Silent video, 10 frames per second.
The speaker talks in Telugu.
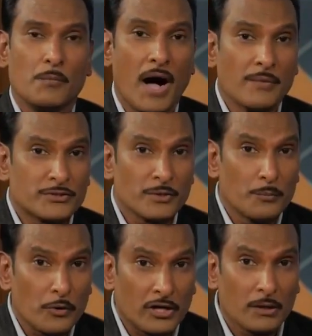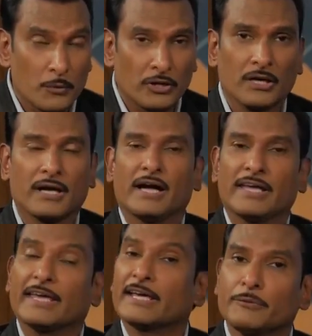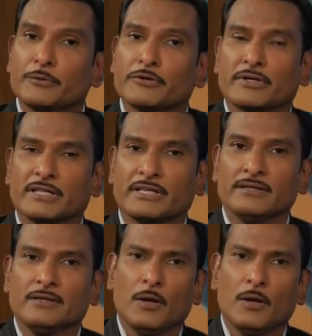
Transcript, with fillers: మాంసం ముక్కలు ముక్కలుగా ఎగిరి ఉండుంటుంది